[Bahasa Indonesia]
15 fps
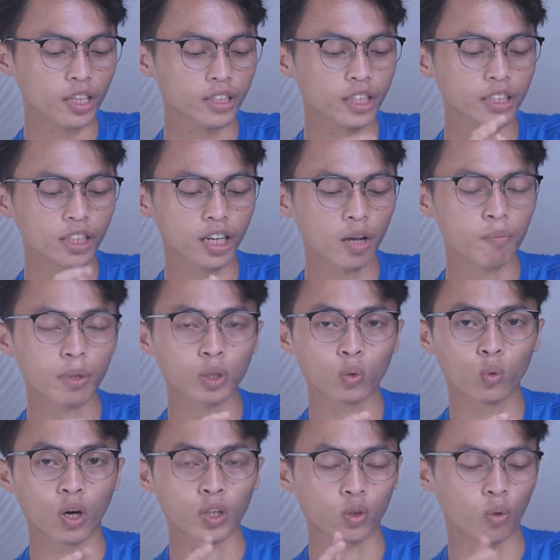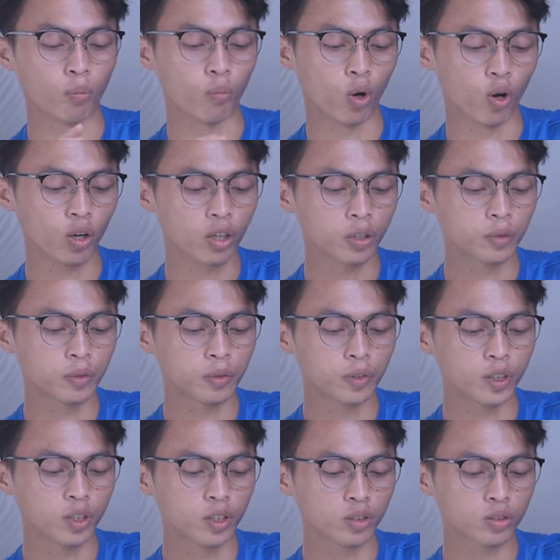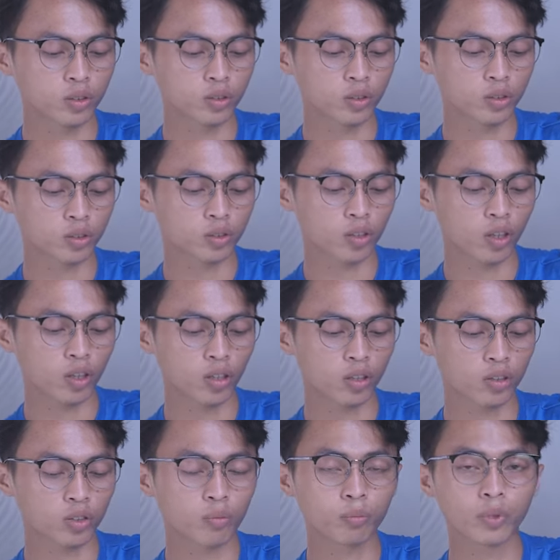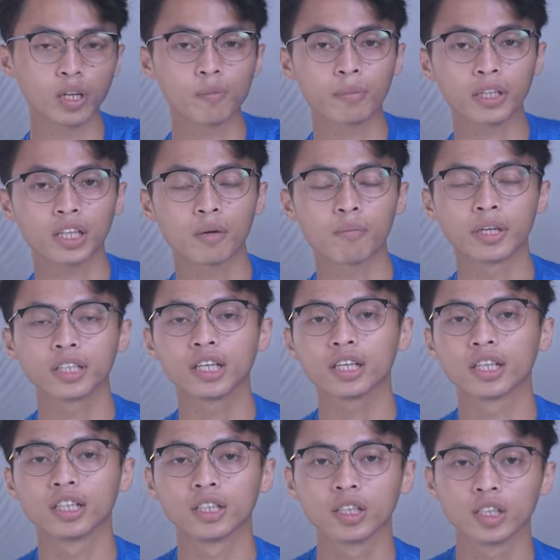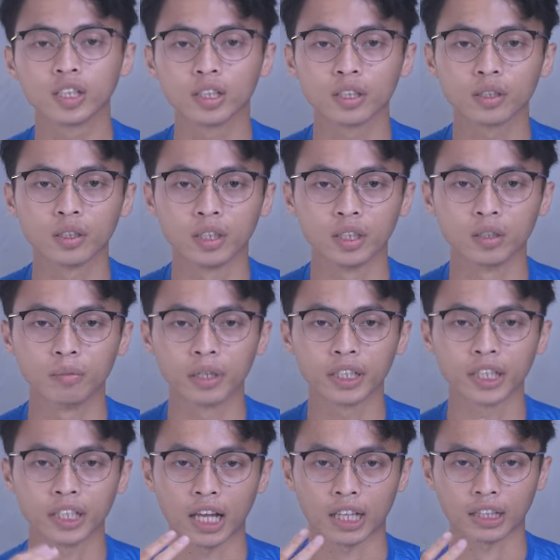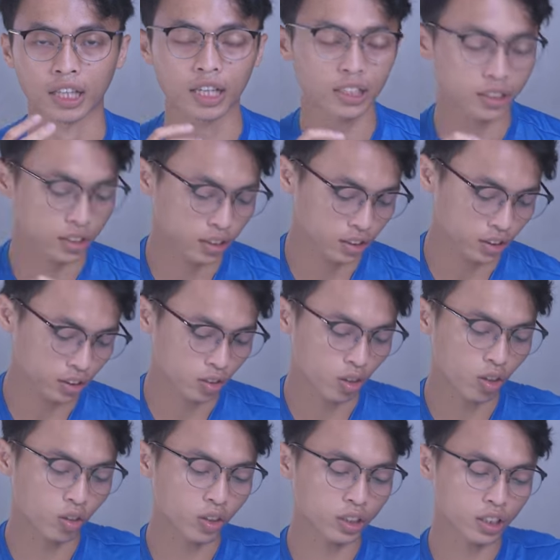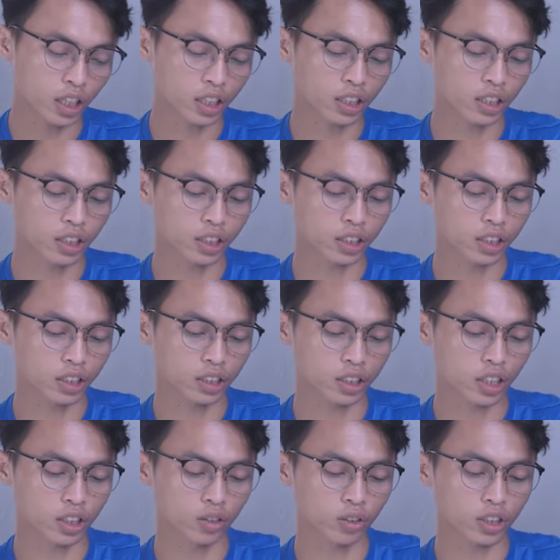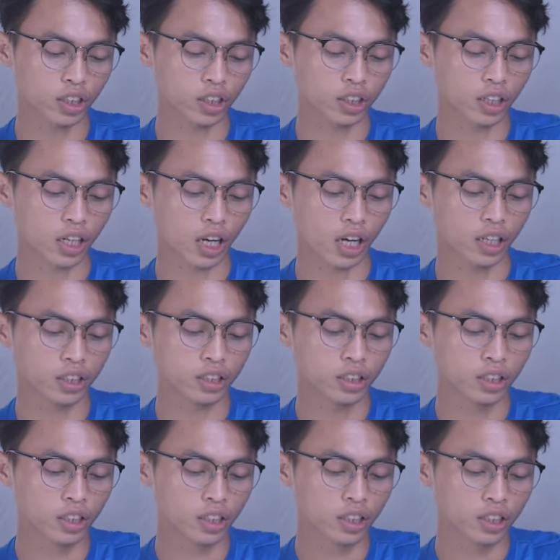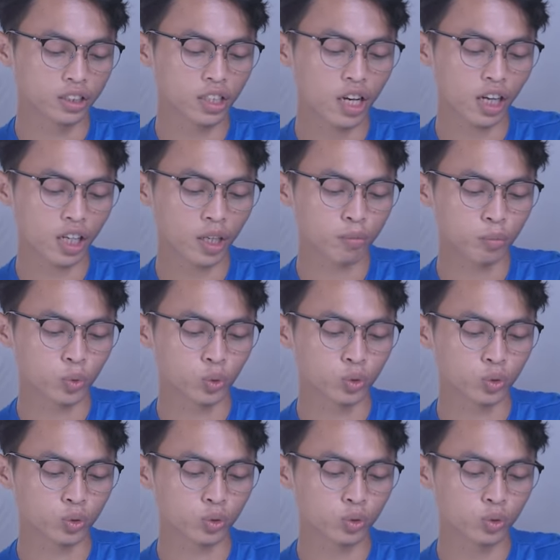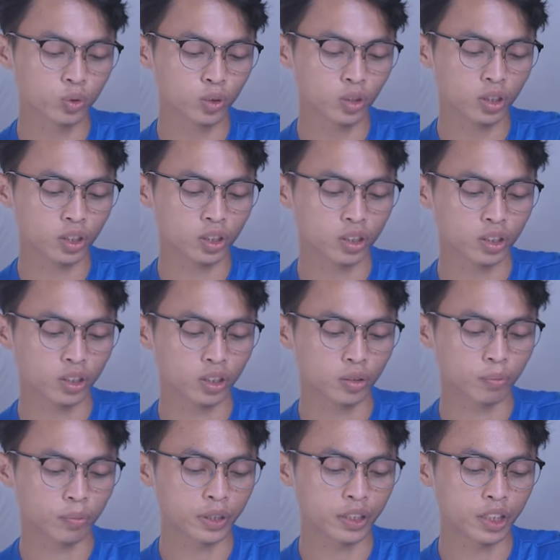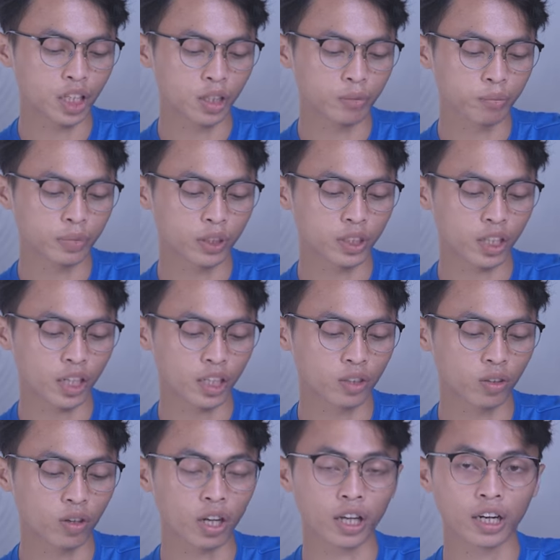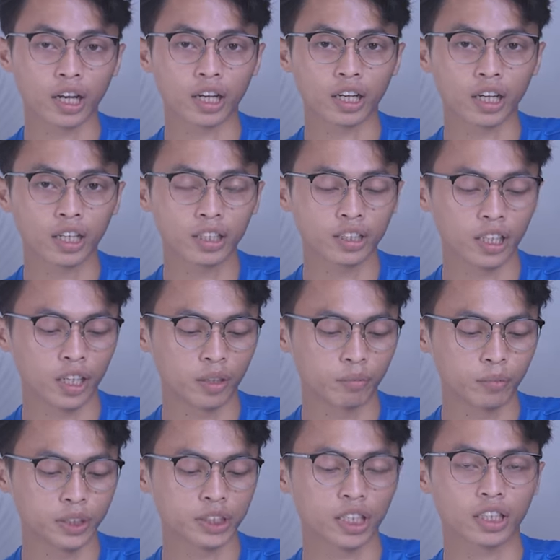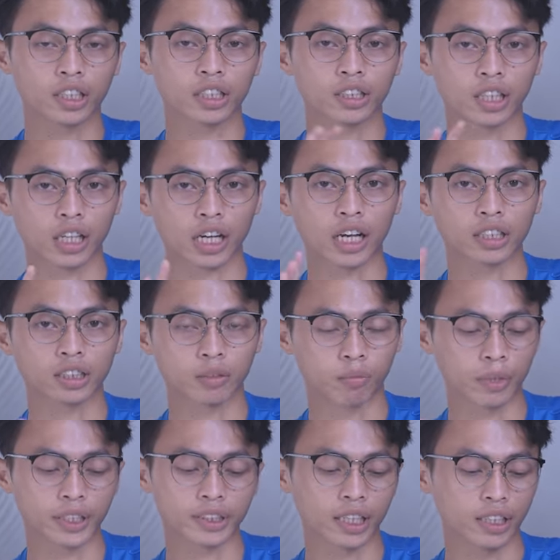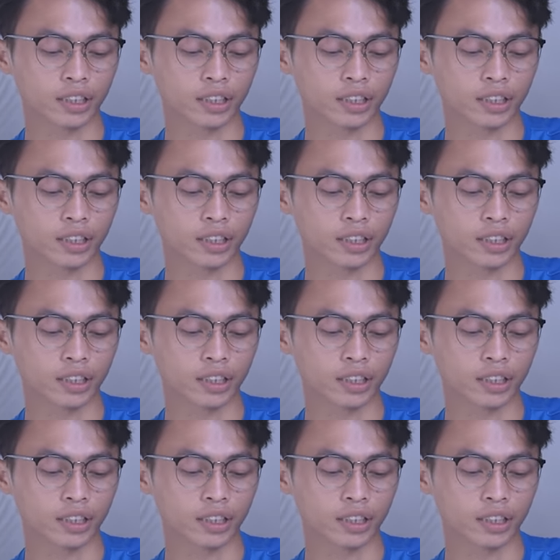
dia terdapat dua tombol Terus kalau tombol yang pertama ini ada di e, bagian atas. Kalau kita klik atau kita tekan, dia akan muncul eh, pilihan-pilihan e, olahraga yang bisa kita customize